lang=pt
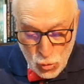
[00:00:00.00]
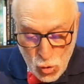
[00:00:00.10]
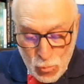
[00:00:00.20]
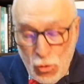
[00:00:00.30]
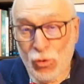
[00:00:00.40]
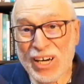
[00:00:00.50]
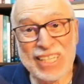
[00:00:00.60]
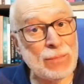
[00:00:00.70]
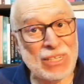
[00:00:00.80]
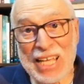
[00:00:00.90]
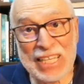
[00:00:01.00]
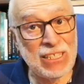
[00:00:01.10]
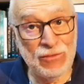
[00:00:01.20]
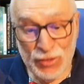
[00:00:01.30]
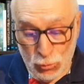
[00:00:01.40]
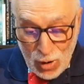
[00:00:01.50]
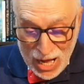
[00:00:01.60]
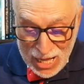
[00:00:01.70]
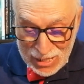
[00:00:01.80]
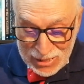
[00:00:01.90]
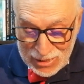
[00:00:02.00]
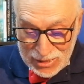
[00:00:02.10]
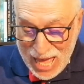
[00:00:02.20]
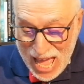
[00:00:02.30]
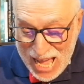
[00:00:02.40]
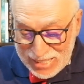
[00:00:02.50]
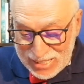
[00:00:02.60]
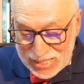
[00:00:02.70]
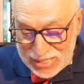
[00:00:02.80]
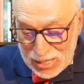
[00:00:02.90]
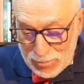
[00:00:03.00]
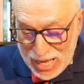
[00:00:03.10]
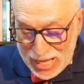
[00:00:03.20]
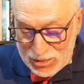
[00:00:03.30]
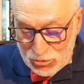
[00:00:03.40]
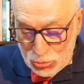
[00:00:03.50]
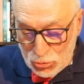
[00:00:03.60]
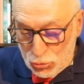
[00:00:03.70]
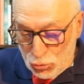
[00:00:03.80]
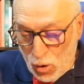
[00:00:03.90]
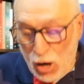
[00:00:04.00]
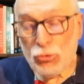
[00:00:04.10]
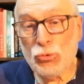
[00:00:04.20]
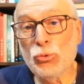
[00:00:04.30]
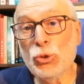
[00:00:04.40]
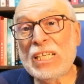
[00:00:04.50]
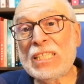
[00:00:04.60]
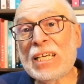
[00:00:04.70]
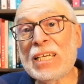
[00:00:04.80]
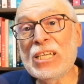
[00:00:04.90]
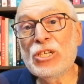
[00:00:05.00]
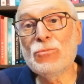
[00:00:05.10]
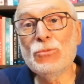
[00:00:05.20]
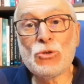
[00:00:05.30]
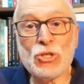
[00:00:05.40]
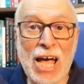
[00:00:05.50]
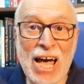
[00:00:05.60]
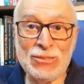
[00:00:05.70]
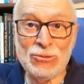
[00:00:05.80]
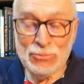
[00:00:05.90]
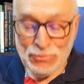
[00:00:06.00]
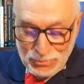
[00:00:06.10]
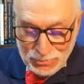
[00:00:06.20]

como a liberdade individual, em detrimento do autoritarismo do Estado.